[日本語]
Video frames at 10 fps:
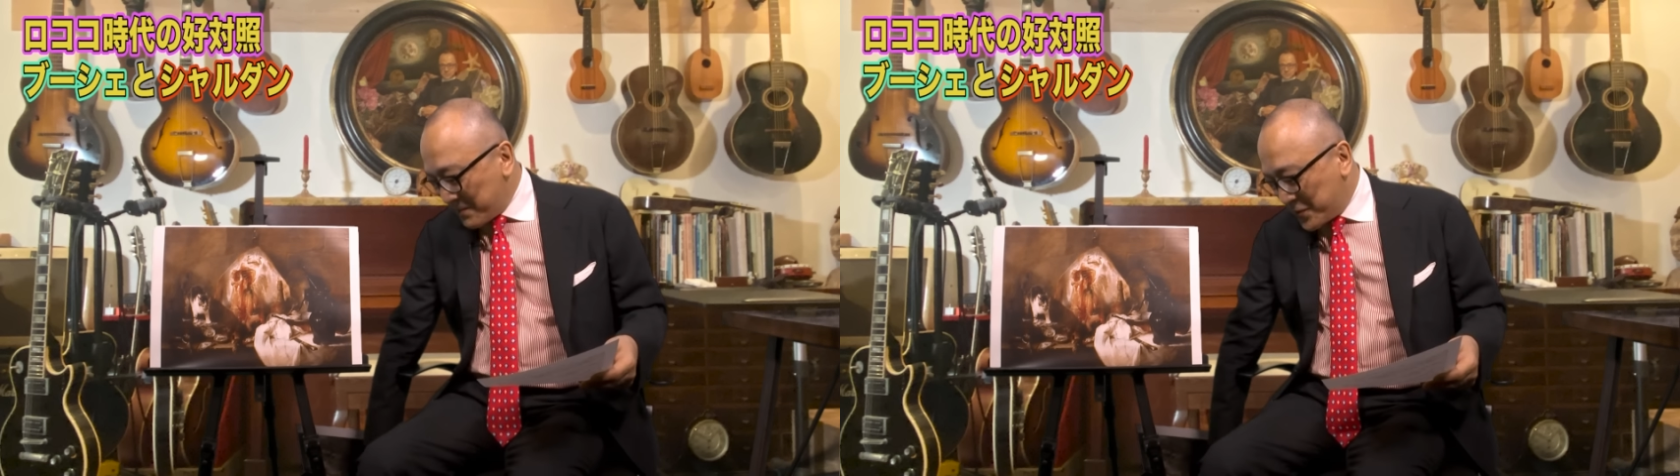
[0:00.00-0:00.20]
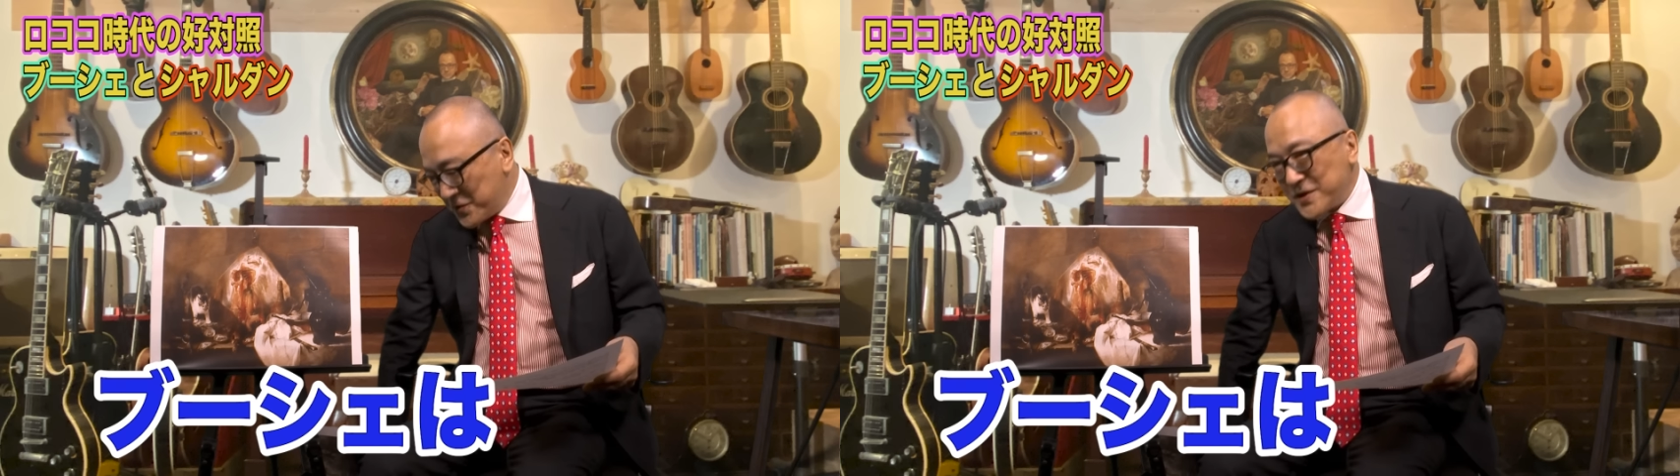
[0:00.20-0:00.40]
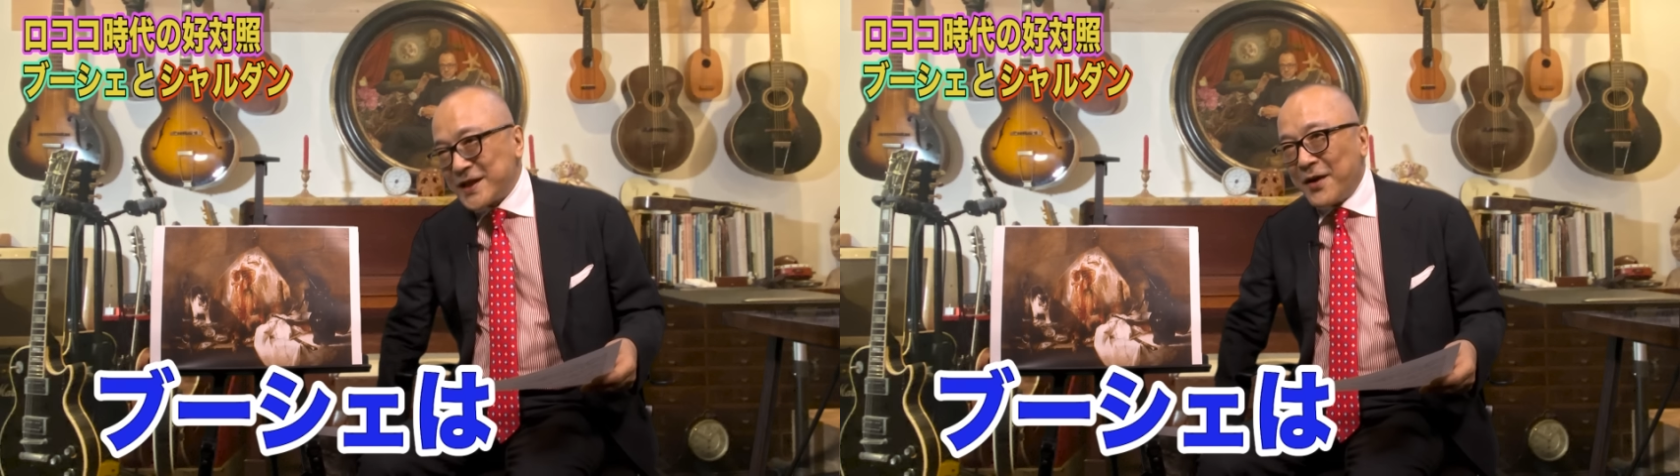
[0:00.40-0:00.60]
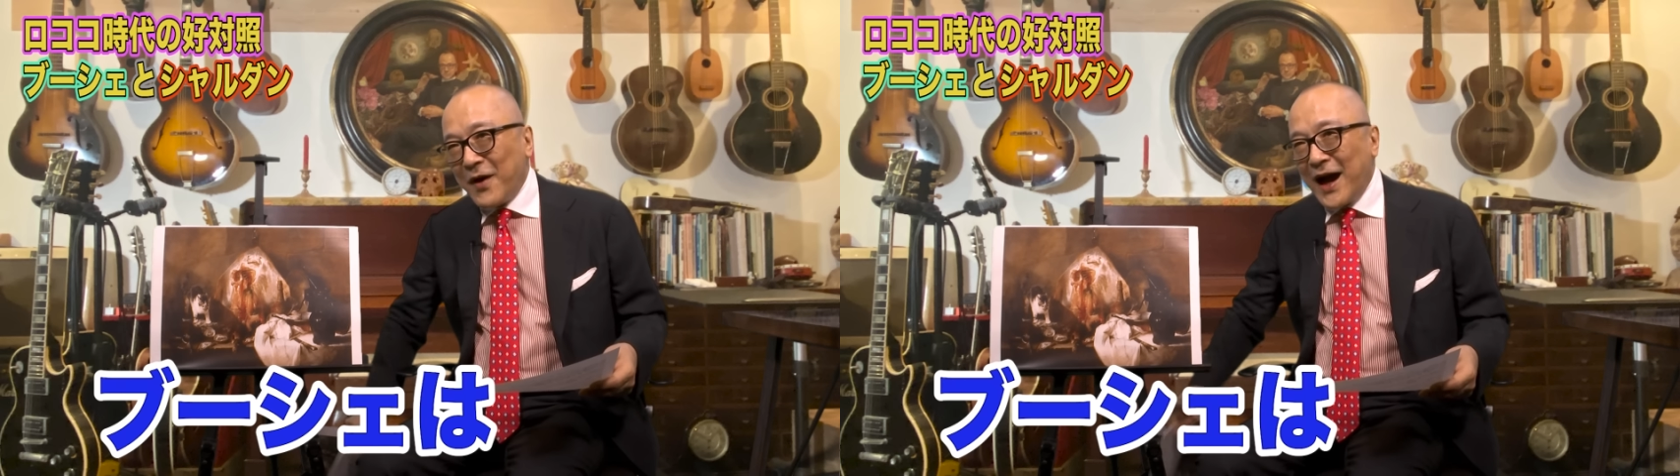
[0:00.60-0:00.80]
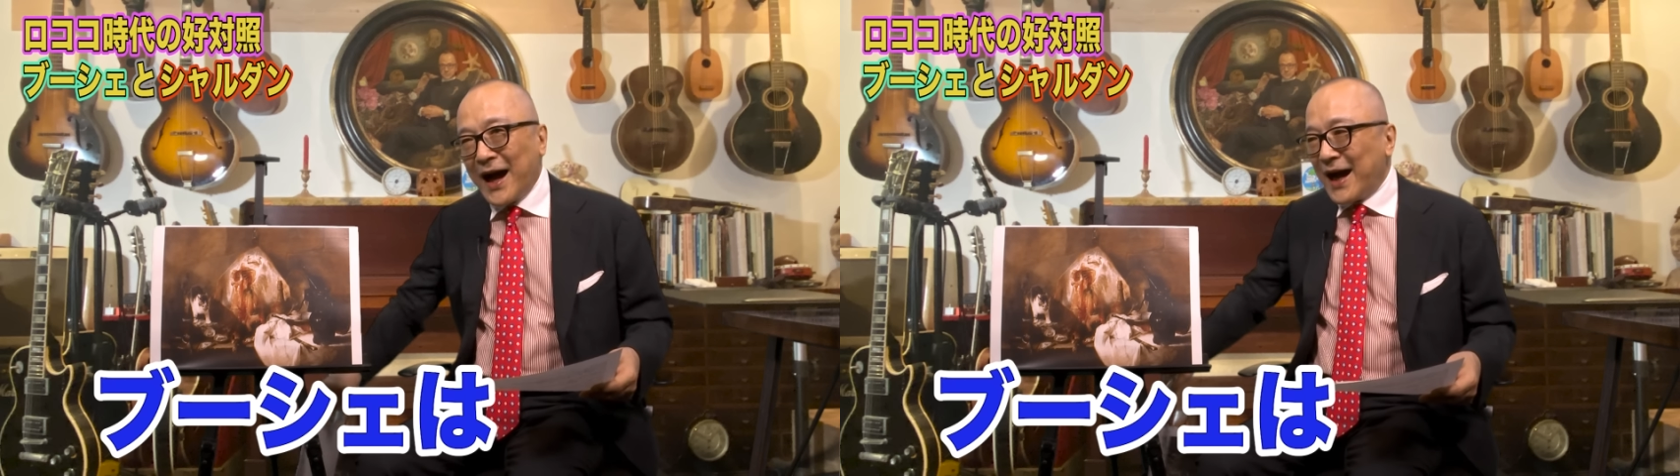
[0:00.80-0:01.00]
ブーシェ
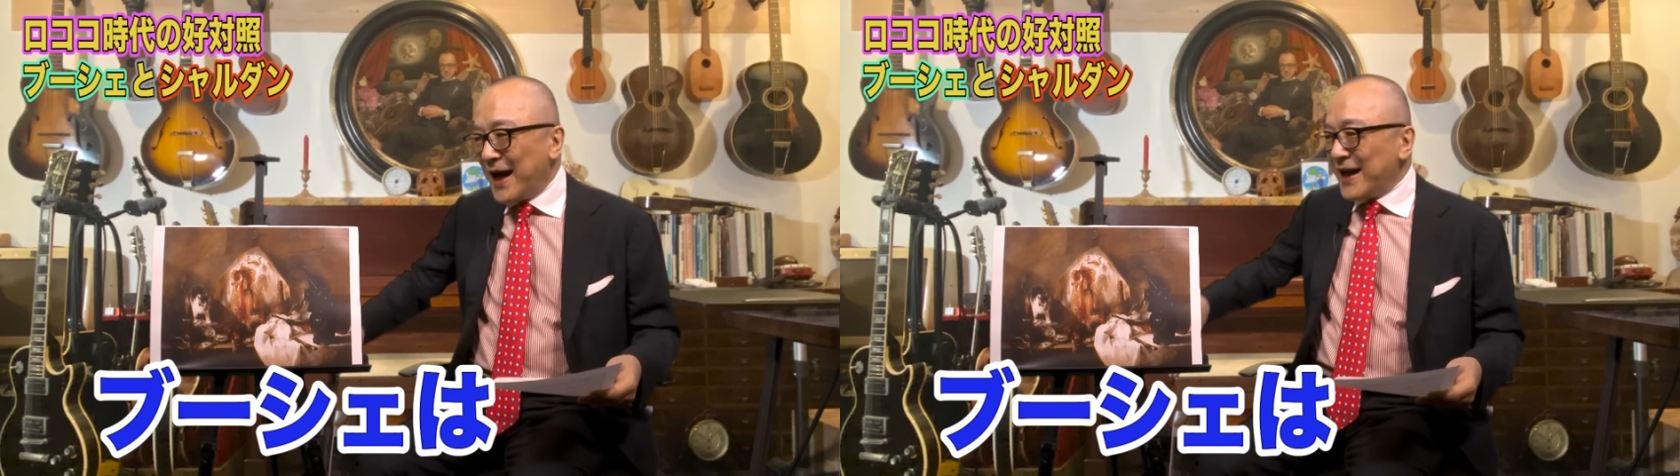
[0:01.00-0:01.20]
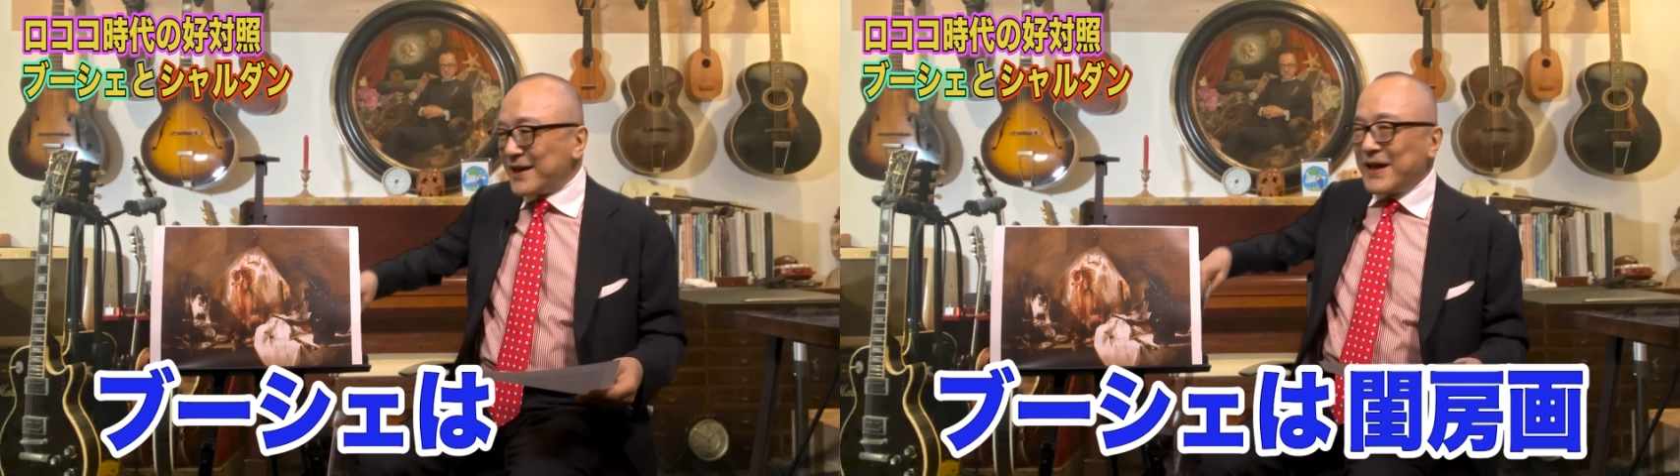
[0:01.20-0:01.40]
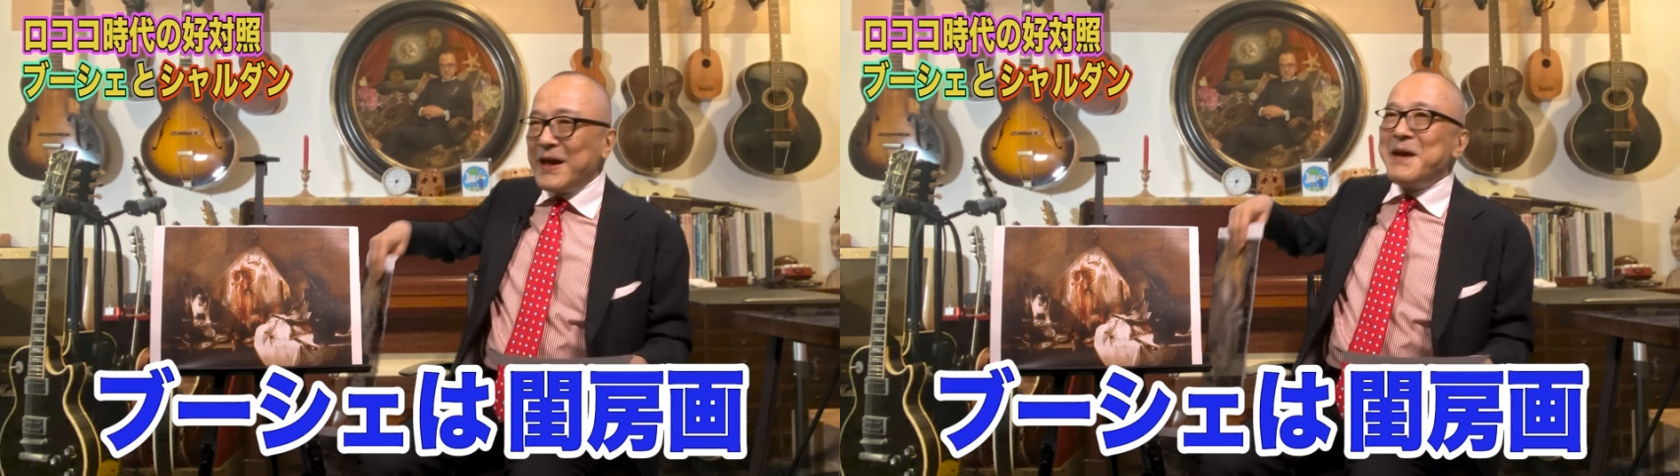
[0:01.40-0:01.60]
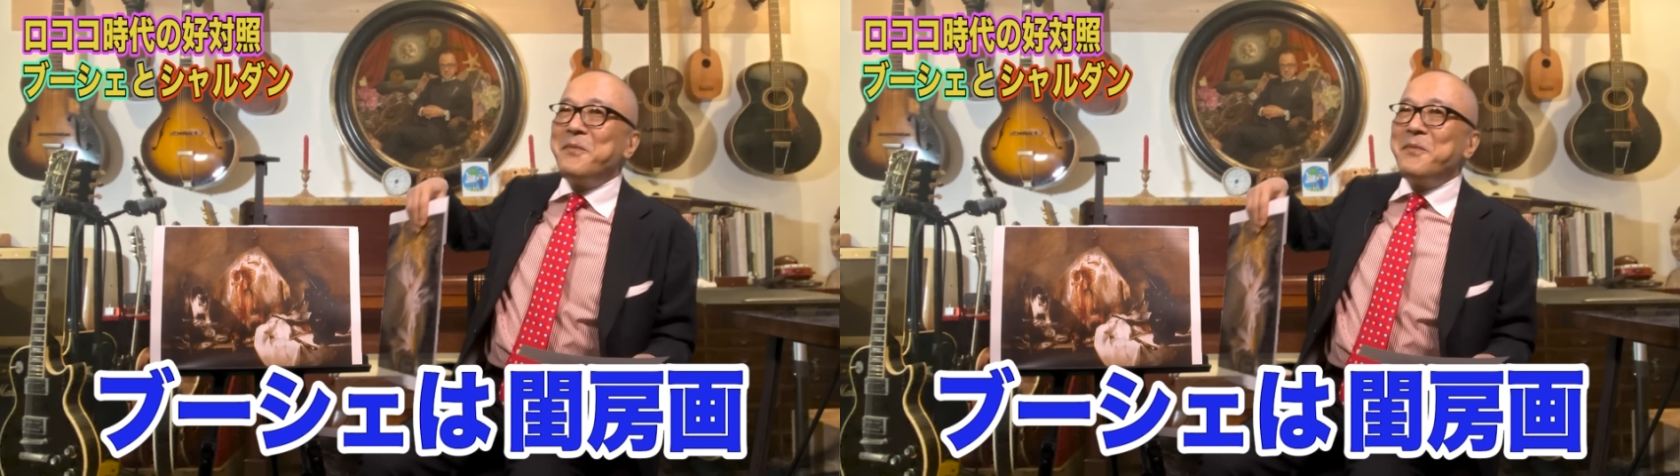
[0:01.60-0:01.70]
は警